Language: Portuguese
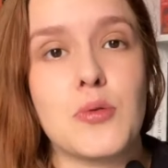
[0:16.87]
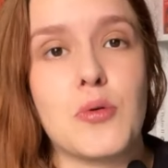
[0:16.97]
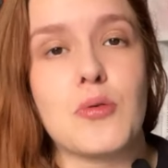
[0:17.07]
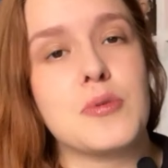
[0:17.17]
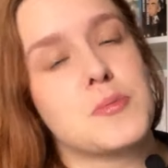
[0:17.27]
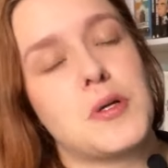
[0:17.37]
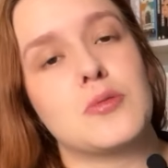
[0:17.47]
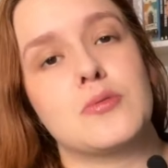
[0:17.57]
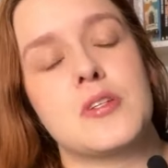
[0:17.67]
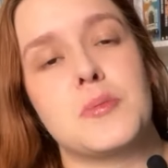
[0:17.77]
com algumas
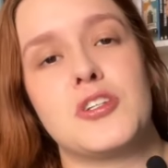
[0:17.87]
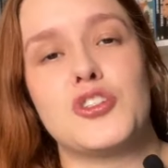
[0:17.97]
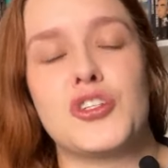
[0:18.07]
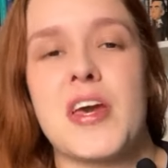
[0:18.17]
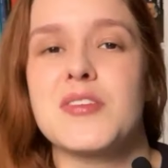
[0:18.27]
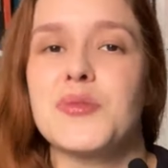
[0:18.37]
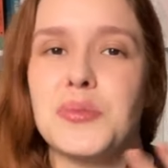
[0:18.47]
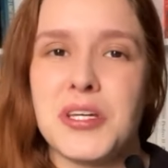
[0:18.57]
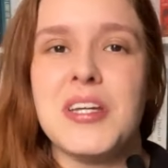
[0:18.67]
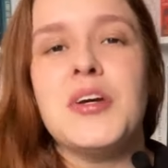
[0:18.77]
perguntas para a gente
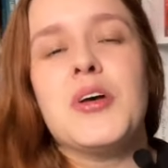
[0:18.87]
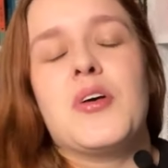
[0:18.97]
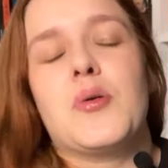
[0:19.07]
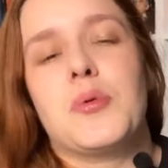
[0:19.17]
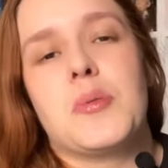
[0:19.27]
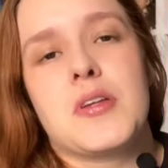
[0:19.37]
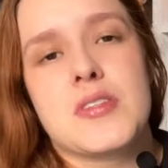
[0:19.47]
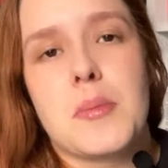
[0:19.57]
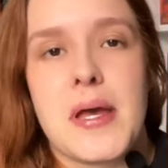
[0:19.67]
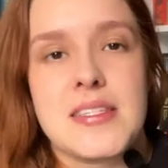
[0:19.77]
resumir o primeiro
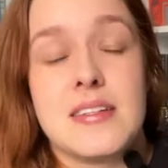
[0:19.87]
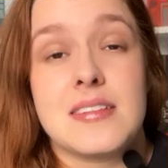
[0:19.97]
semestre.